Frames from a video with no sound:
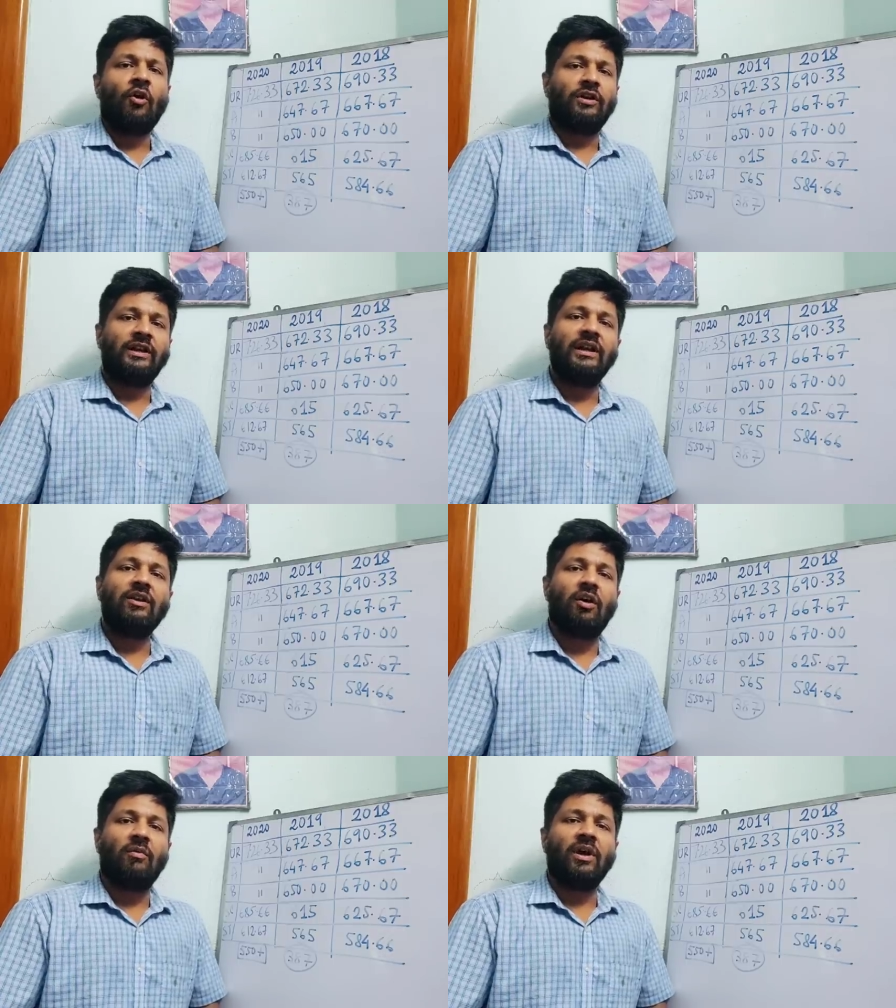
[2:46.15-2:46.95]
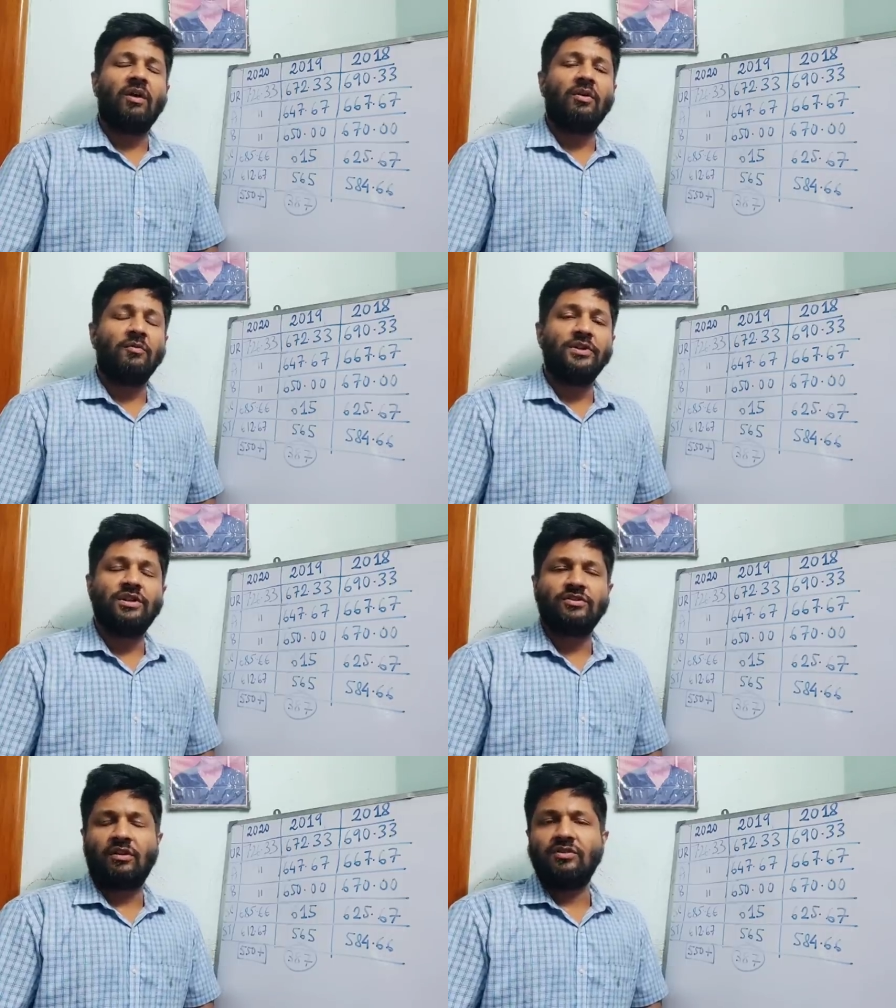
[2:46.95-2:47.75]
অথেন্টিক খবরাখবর ও
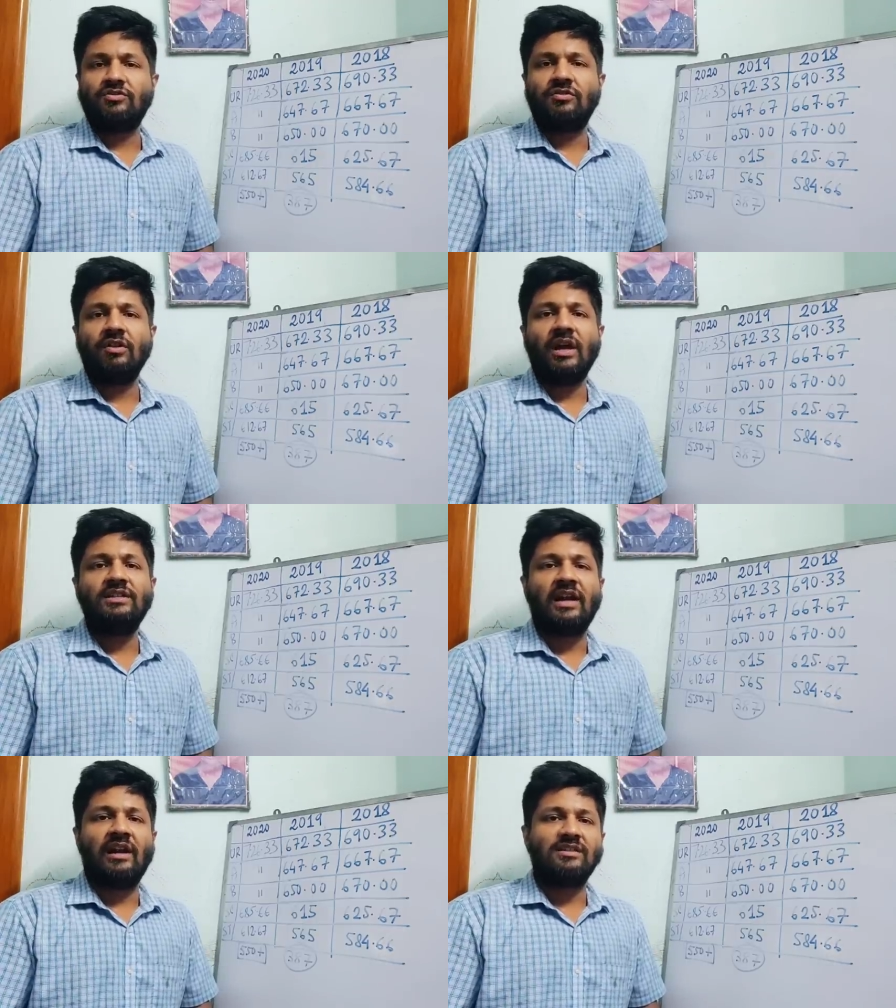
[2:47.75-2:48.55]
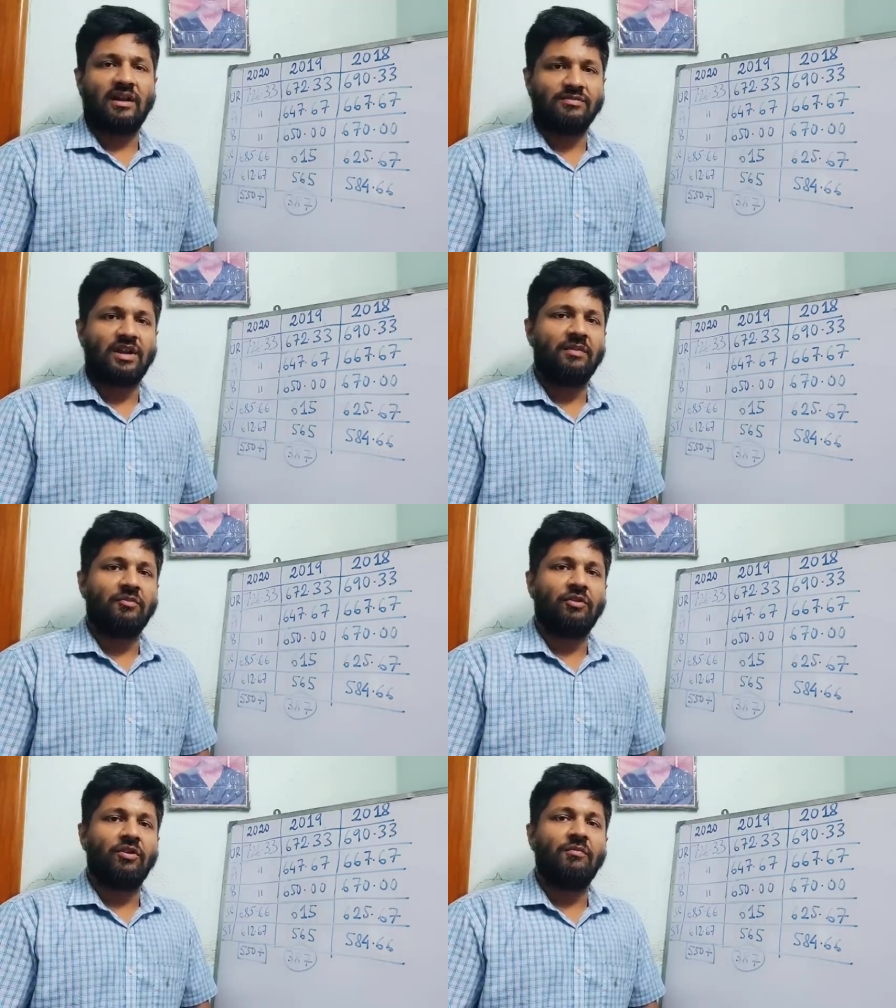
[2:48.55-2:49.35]
বিশ্লেষণের জন্য এই চ্যানেলটা সাবস্ক্রাইব
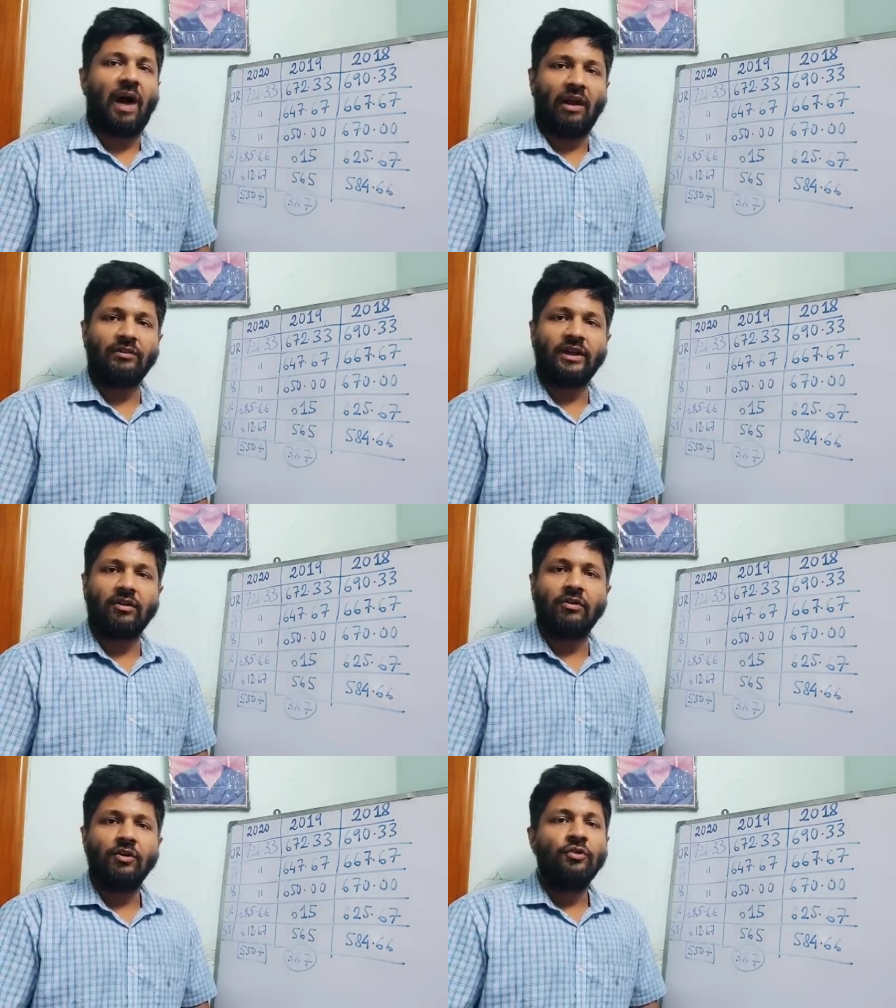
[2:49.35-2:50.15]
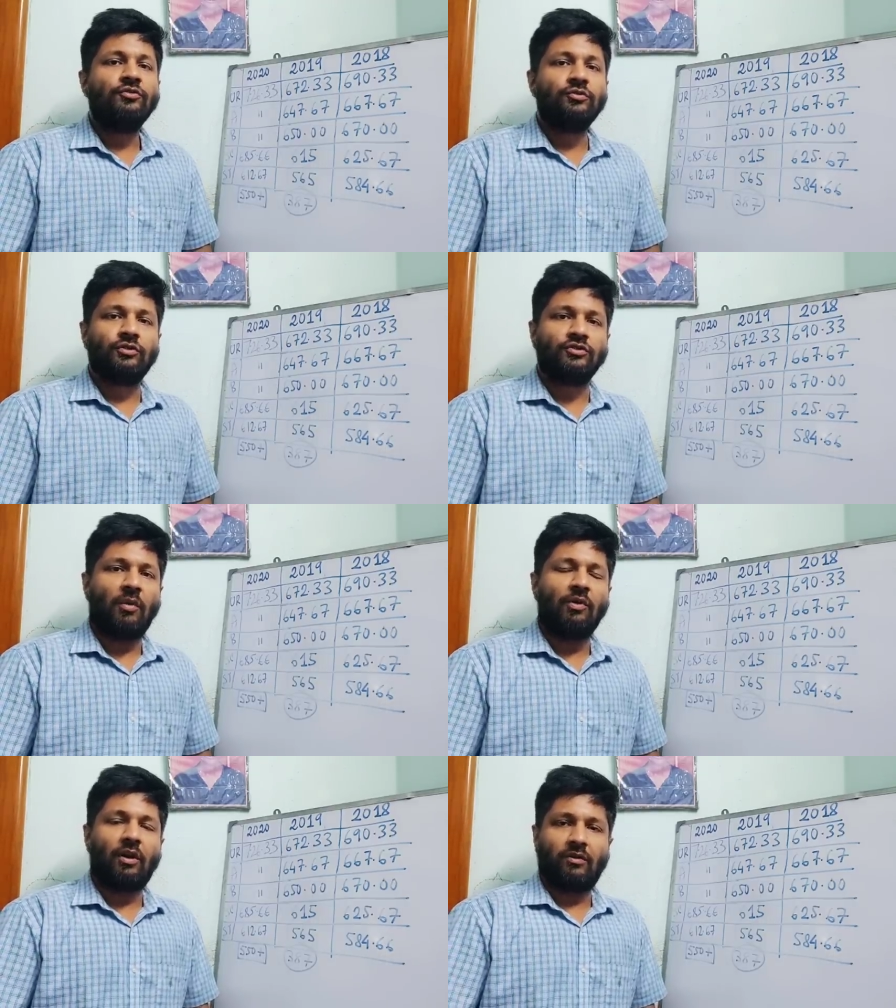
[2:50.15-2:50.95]
করে নিও ভালো থেকো দ্রুত
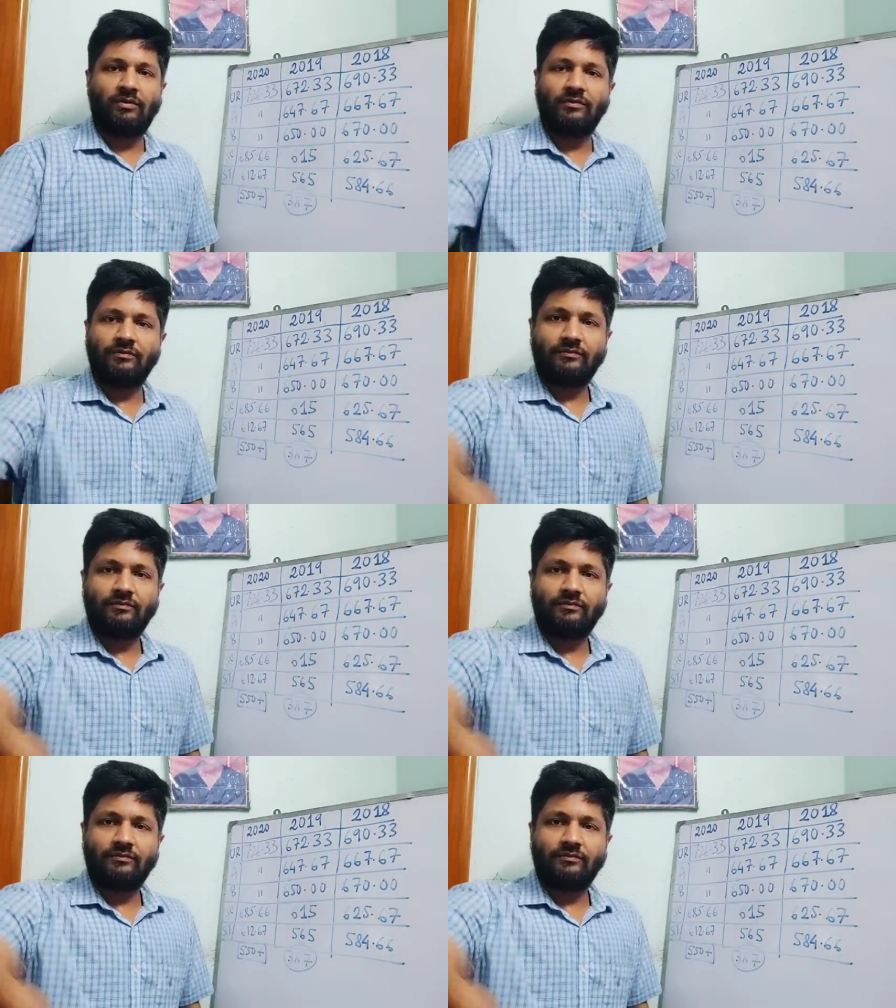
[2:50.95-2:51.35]
সফল হও